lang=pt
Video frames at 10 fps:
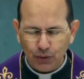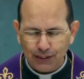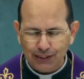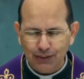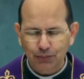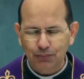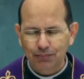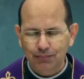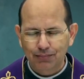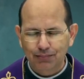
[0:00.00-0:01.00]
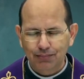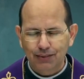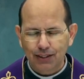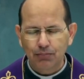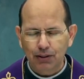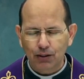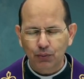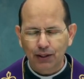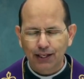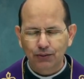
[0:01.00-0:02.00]
coração
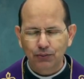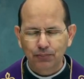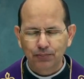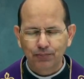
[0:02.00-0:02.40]
imaculado,